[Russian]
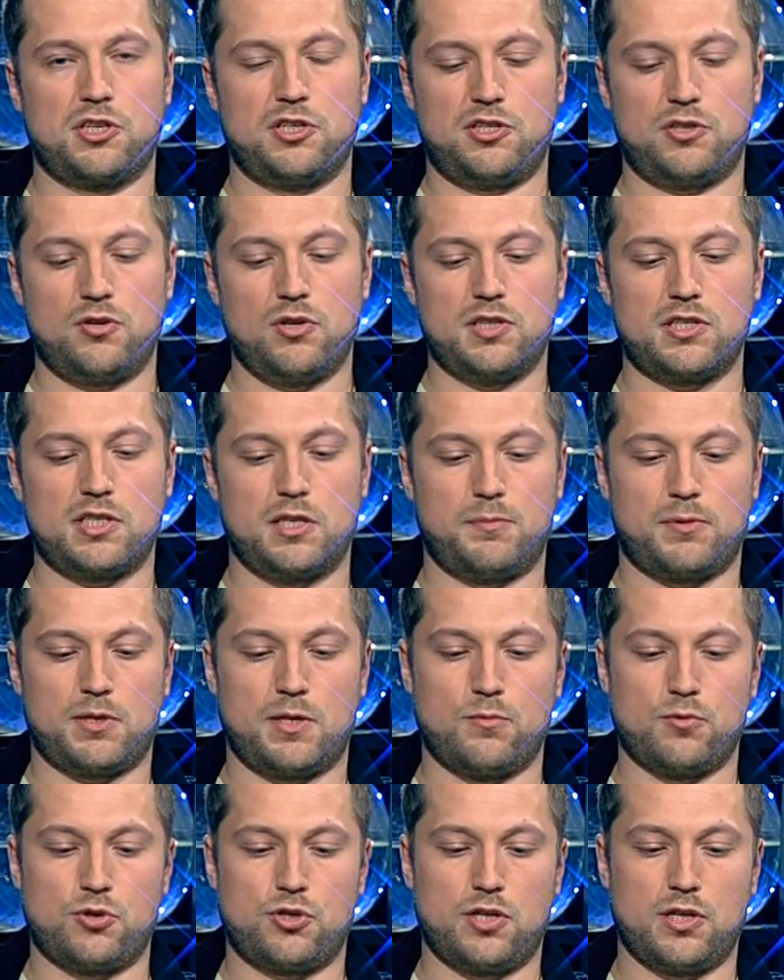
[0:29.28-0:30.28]
ситуация,
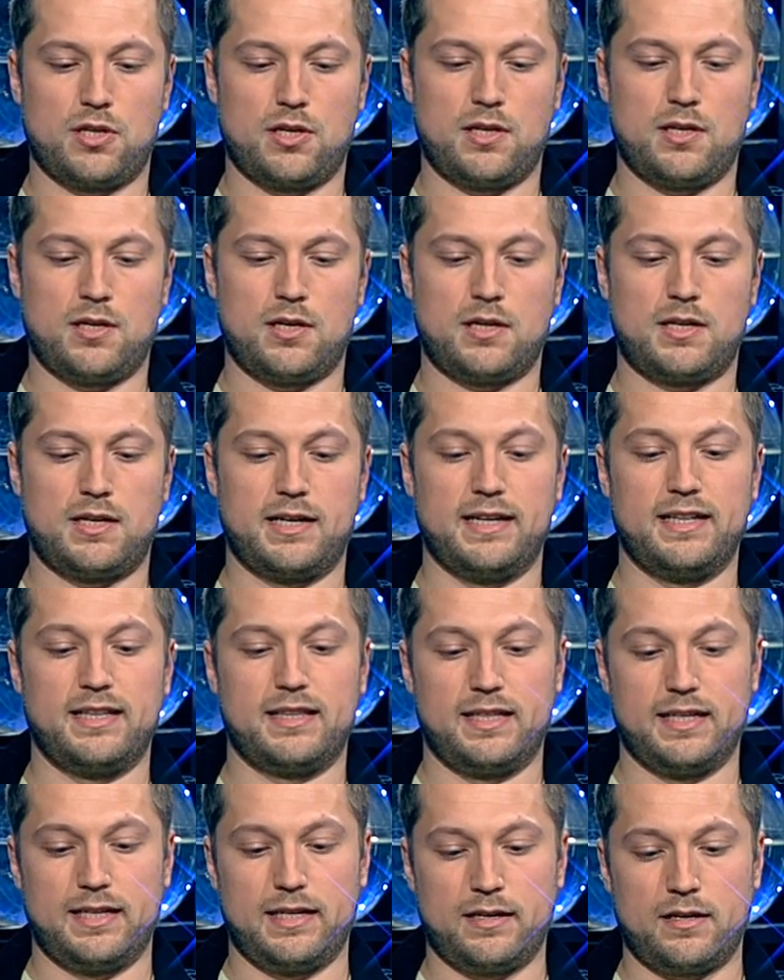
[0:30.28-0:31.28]
потому что
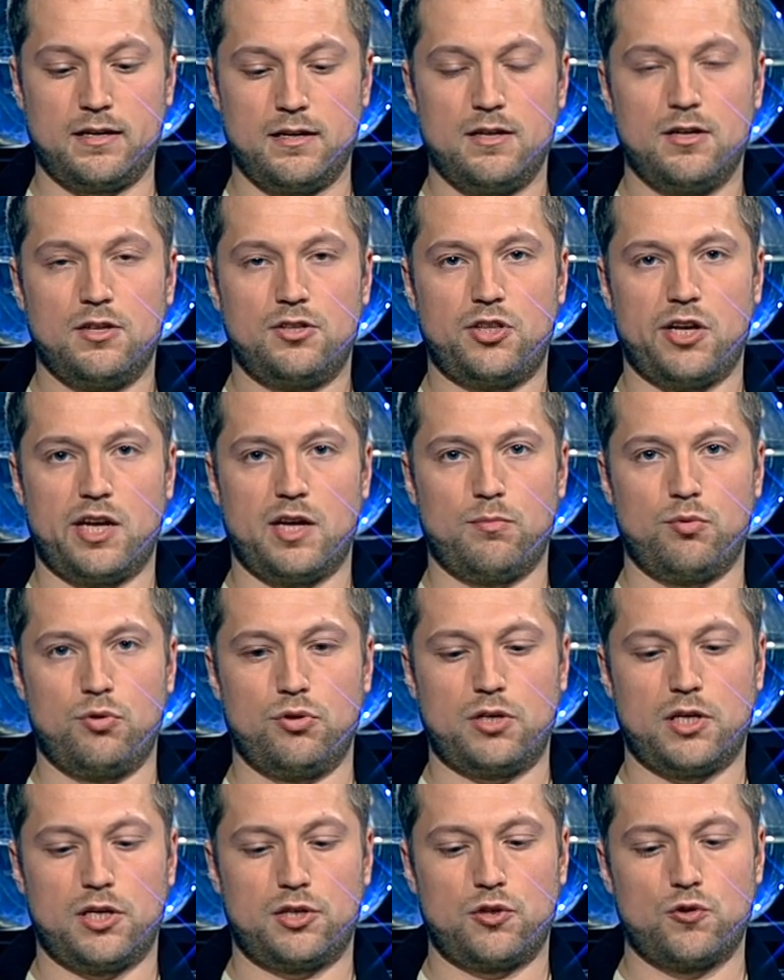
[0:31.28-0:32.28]
КНДР
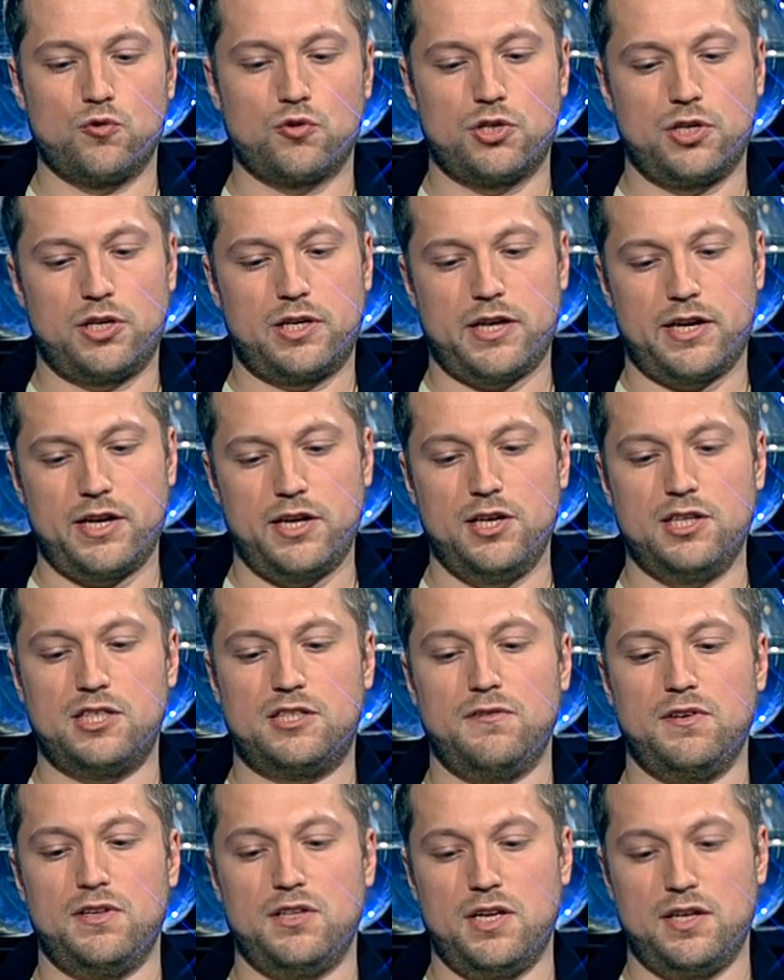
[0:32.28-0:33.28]
требует от Южной Кореи
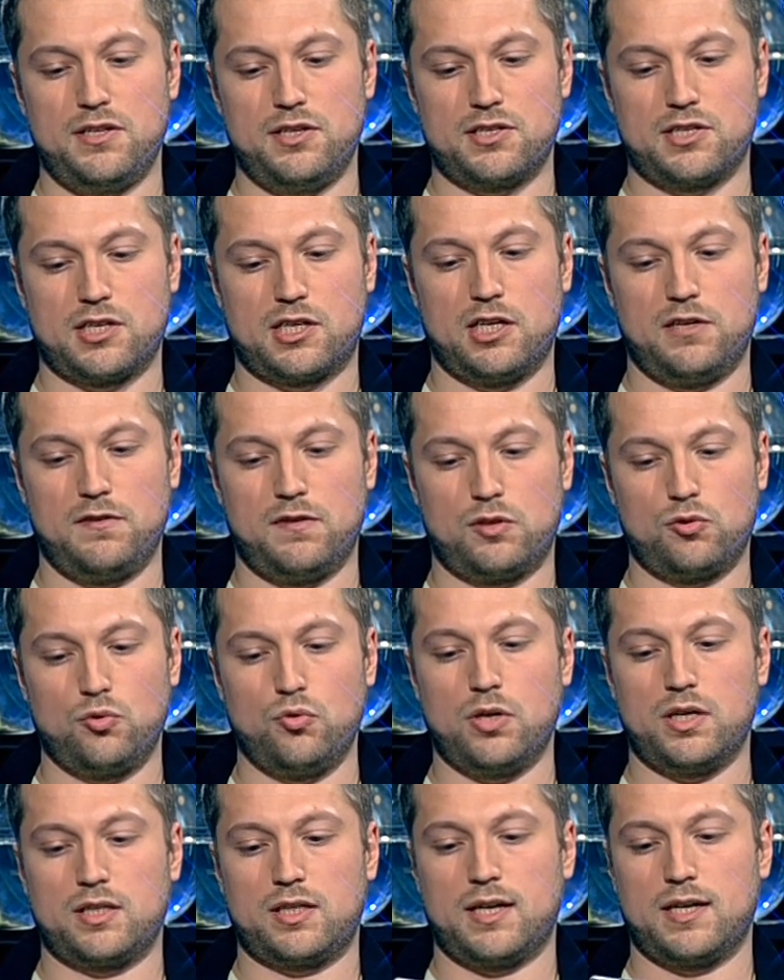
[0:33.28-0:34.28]
извинений за клевету
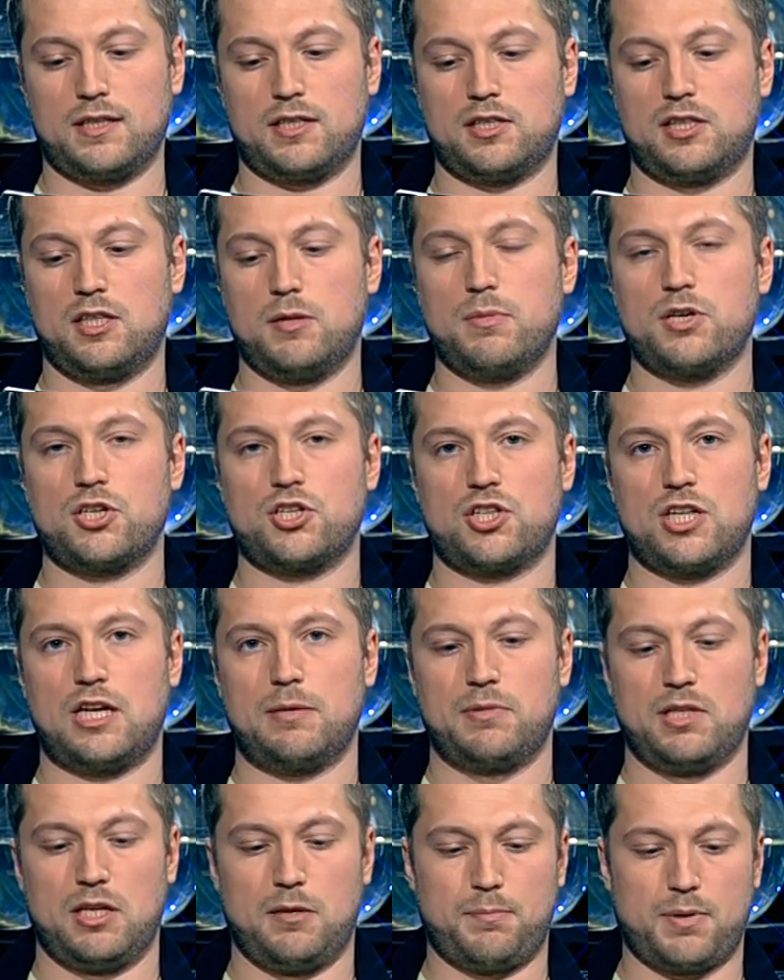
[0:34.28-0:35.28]
о тратах на
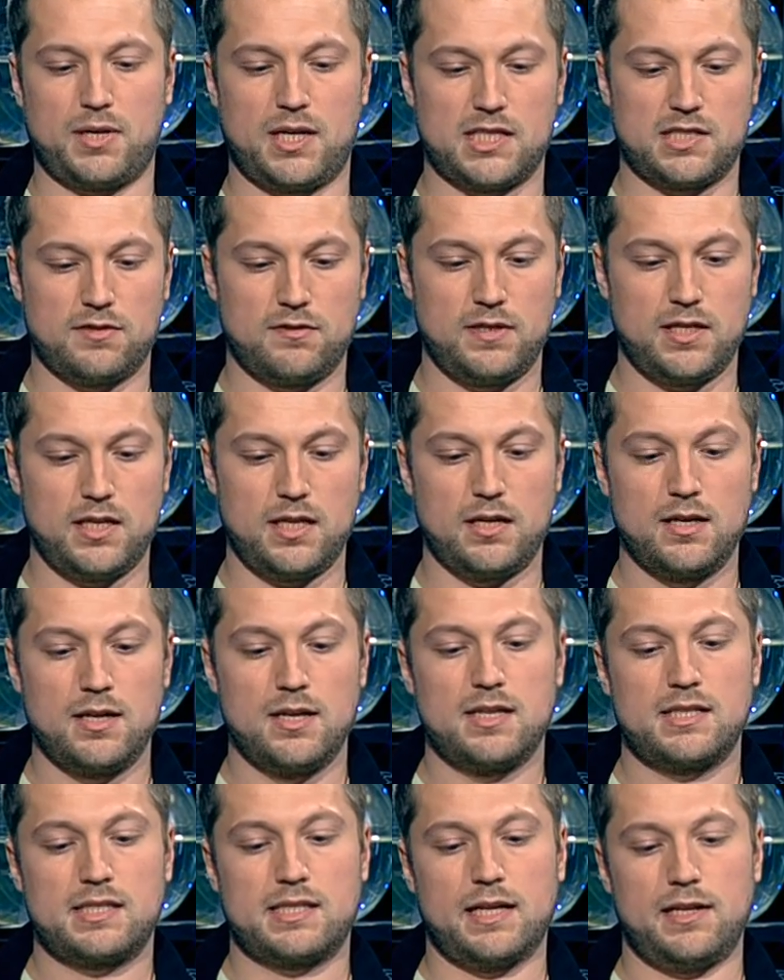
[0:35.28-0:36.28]
масштабные празднования
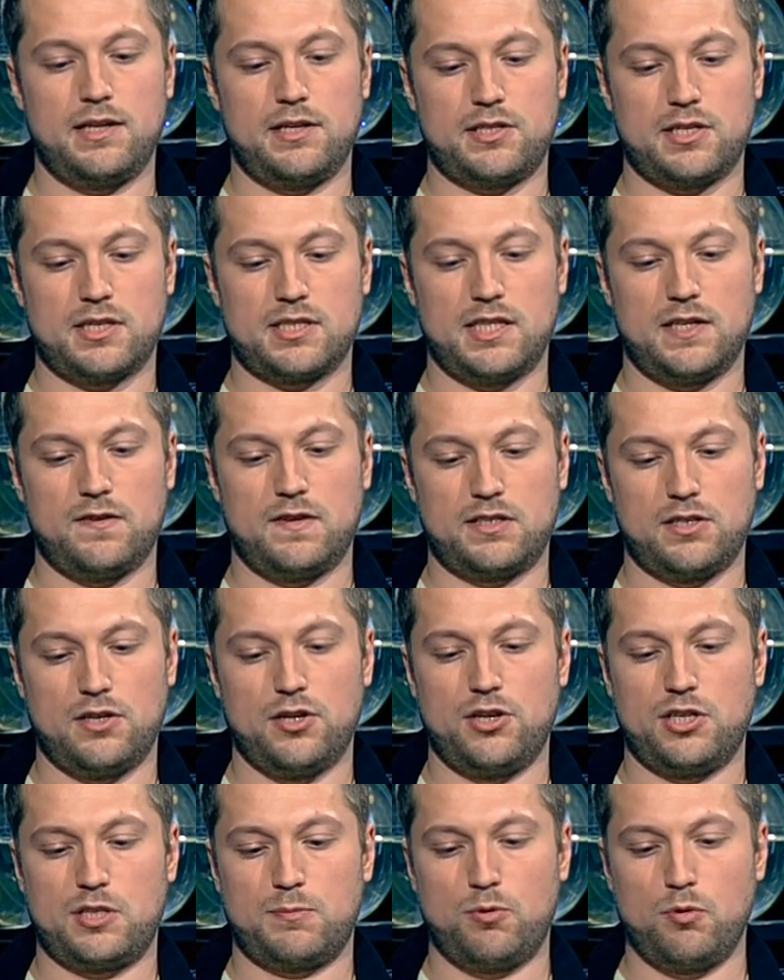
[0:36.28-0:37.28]
столетия основателя
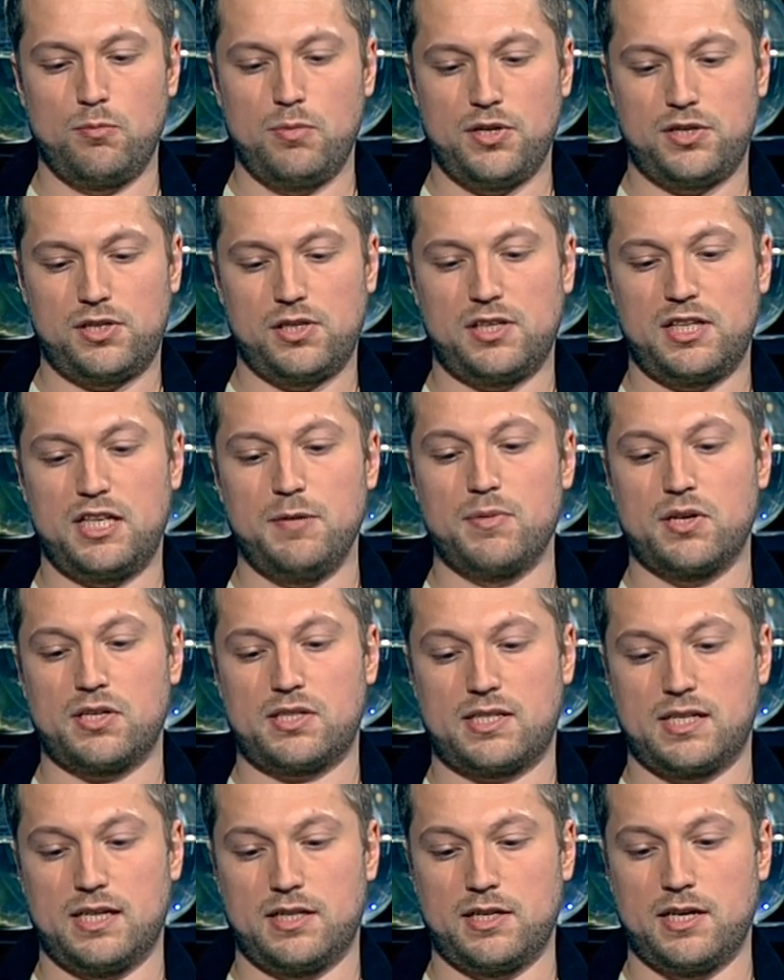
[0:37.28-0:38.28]
республики Ким Ир
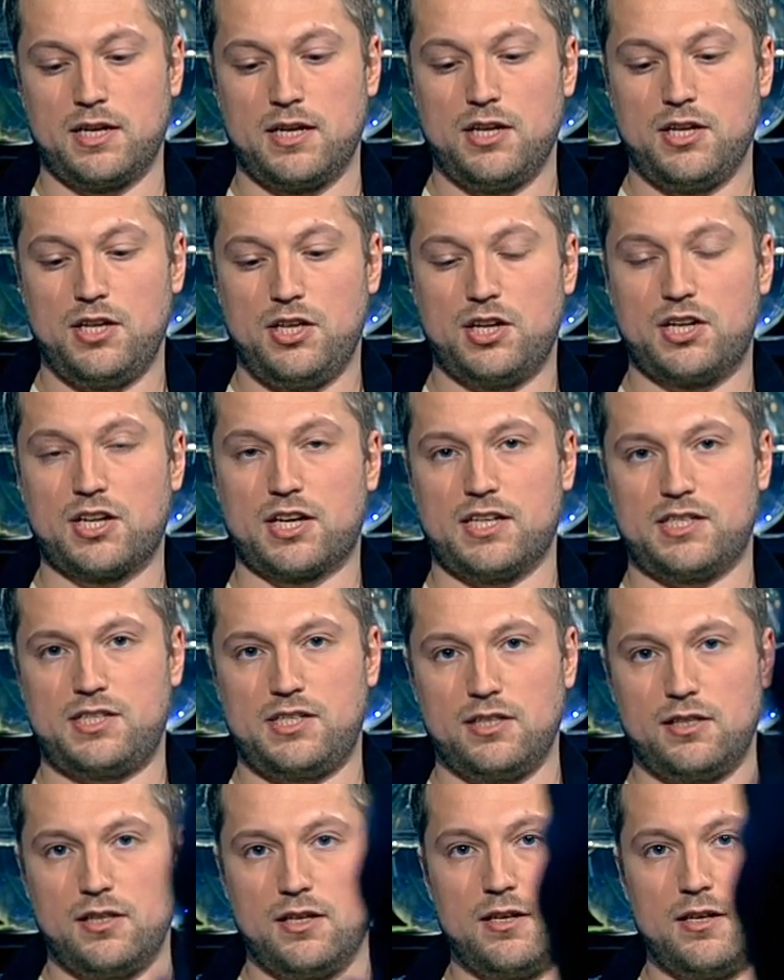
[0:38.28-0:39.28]
Сена и грозит